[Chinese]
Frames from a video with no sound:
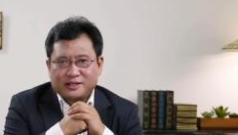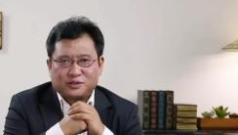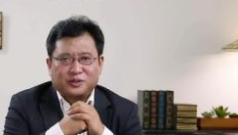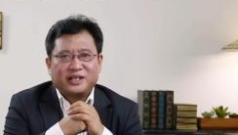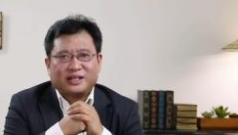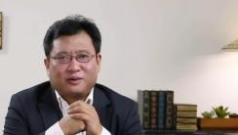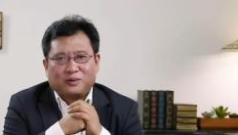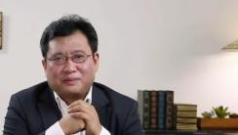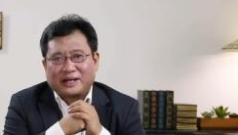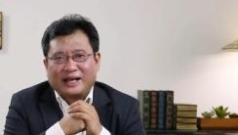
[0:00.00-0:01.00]
所以呢，
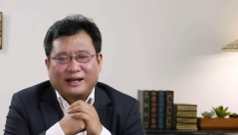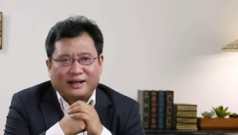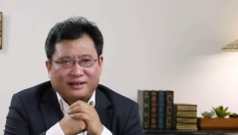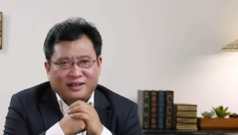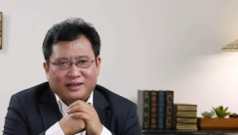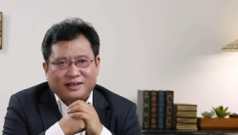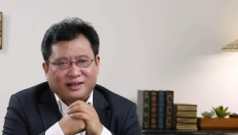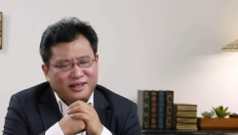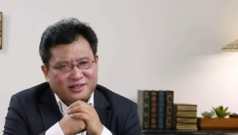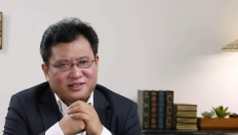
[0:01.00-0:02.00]
我们看哈，
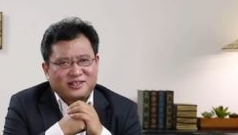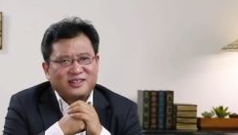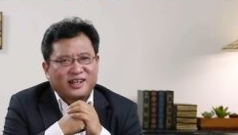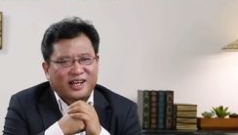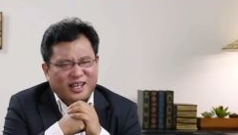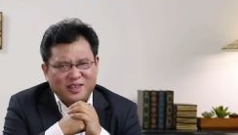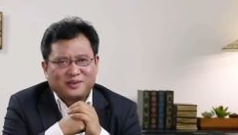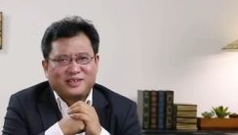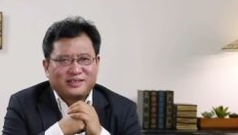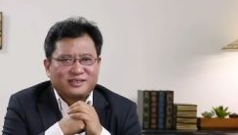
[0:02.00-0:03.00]
历史真的很
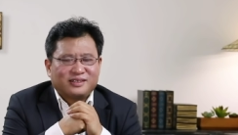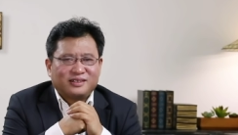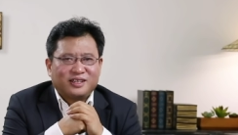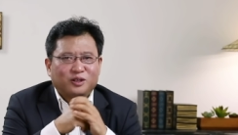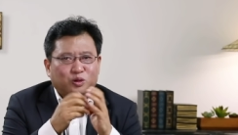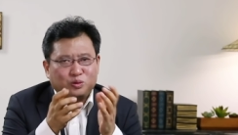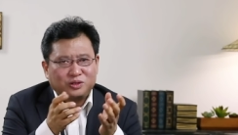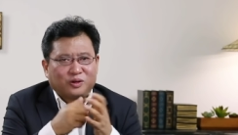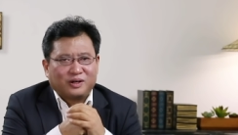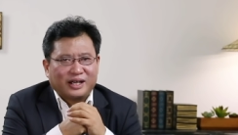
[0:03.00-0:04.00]
有意思。你要读
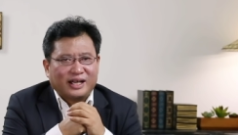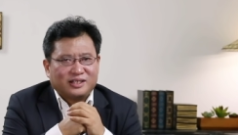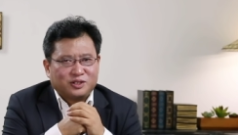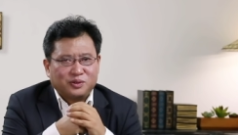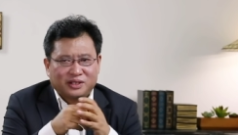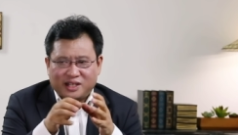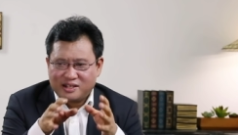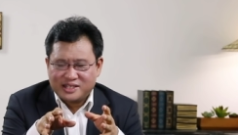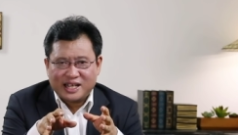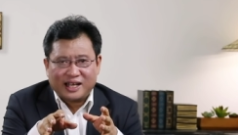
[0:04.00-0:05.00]
懂了呀，你就会
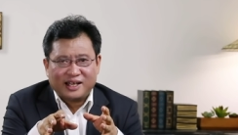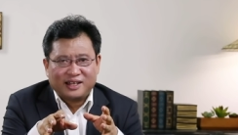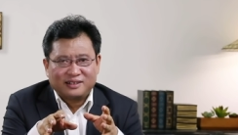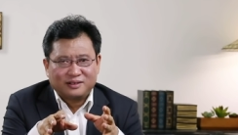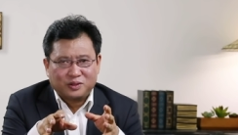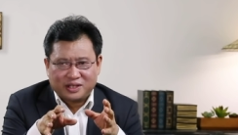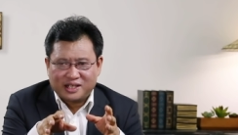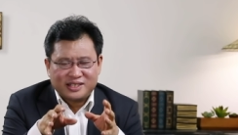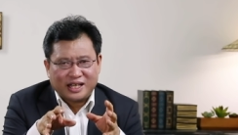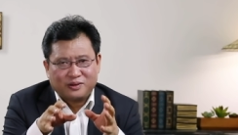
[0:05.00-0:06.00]
当下呀，对
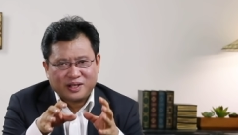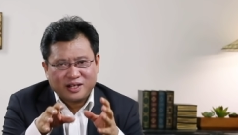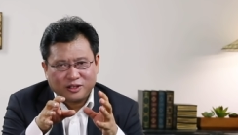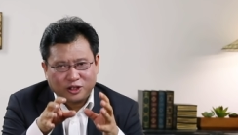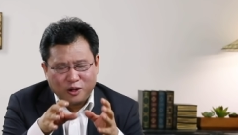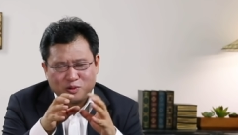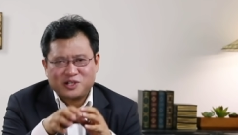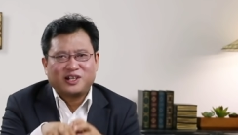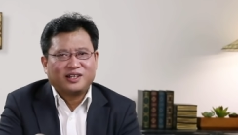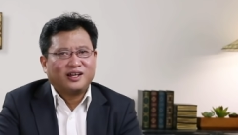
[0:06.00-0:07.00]
当下有更透
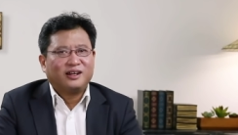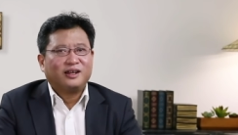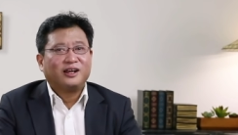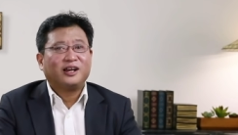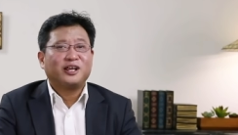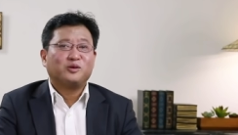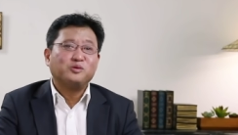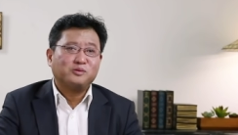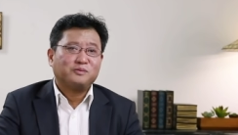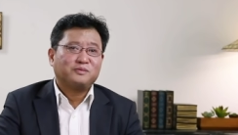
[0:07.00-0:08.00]
彻的领
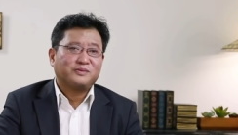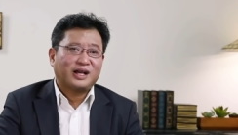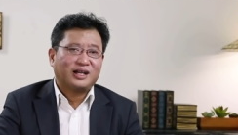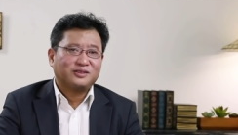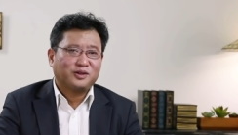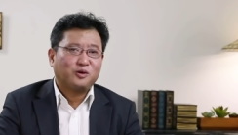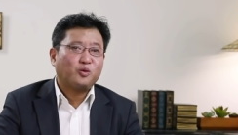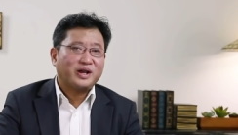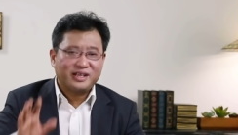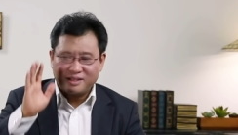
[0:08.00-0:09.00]
悟啊。
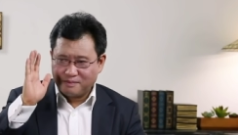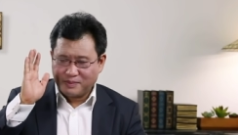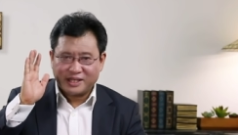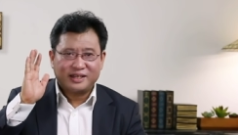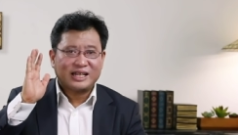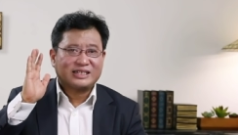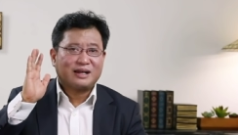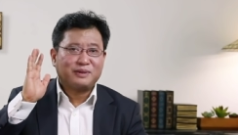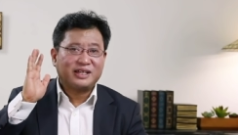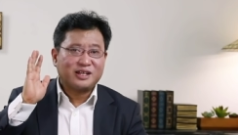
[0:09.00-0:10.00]
欢迎明大家明